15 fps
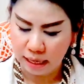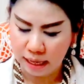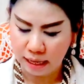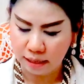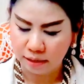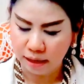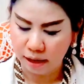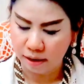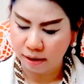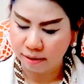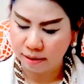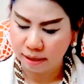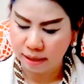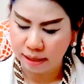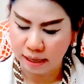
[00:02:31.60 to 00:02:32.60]
นะคะชาวรา
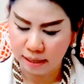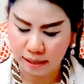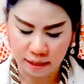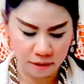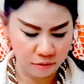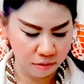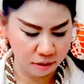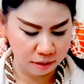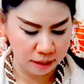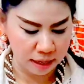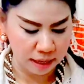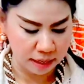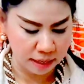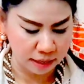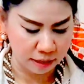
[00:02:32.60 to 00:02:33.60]
ศีกันเนี่ยดวง
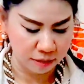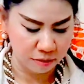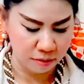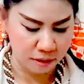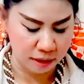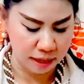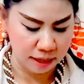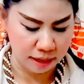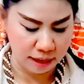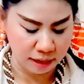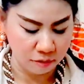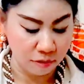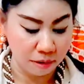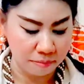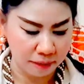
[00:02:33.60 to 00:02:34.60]
ดีเนี่ยจะดวงดี
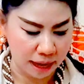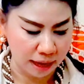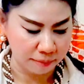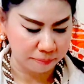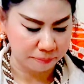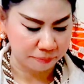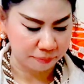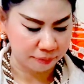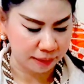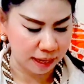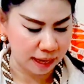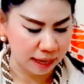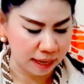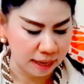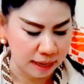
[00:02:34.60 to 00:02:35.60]
ด้านความรัก
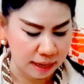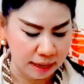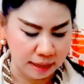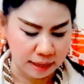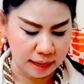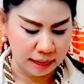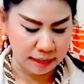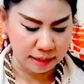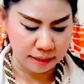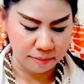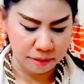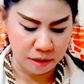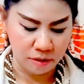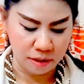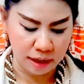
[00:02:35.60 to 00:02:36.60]
นะคะใครจะ
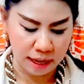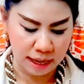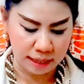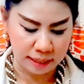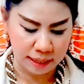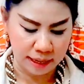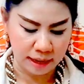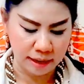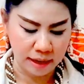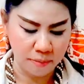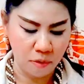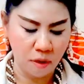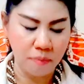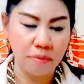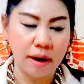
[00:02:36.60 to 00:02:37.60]
มีโอกาสนะคะได้
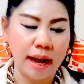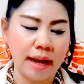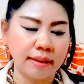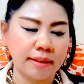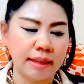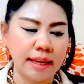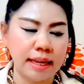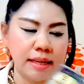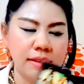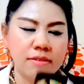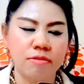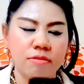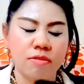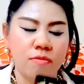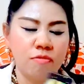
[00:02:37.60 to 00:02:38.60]
พบรักนะคะ
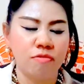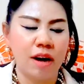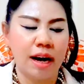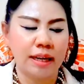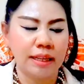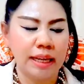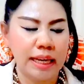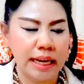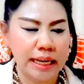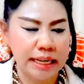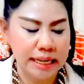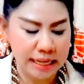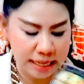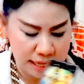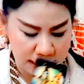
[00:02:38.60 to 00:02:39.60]
สุขสมหวังนะคะ
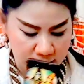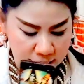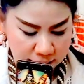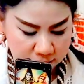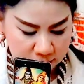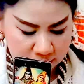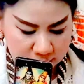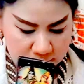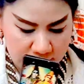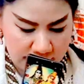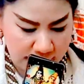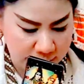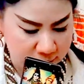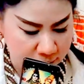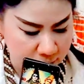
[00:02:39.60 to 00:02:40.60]
ได้แต่ง
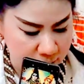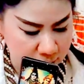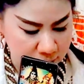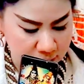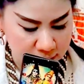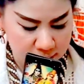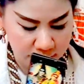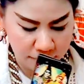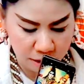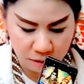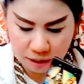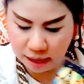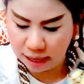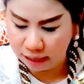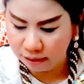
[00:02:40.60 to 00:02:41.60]
งานนะคะใครที่มี
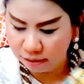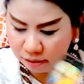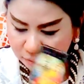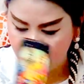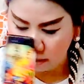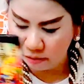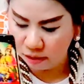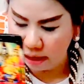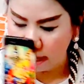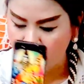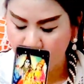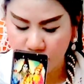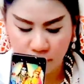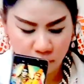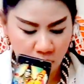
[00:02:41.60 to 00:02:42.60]
โอกาสก็จะมีคนรั
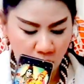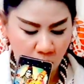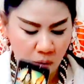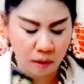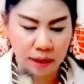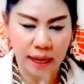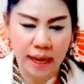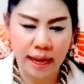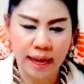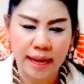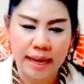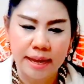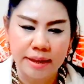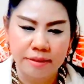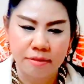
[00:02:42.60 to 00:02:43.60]
กคู่ครองนะคะ
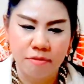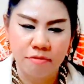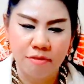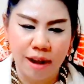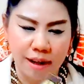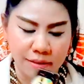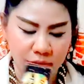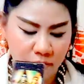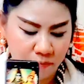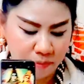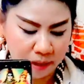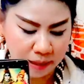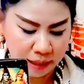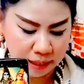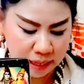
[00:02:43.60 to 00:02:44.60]
สมหวังสม
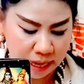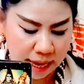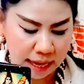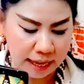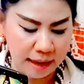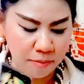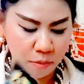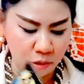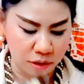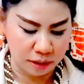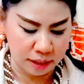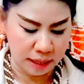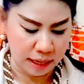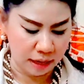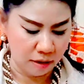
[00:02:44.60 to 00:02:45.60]
ปรารถนาได้บุต
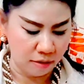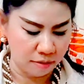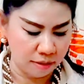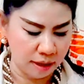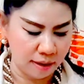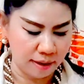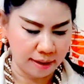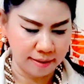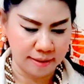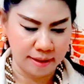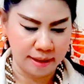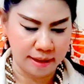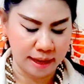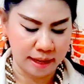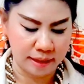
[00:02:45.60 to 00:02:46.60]
รนะคะของชาวรา
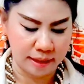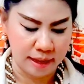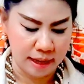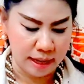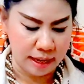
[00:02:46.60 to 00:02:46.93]
ศีกัน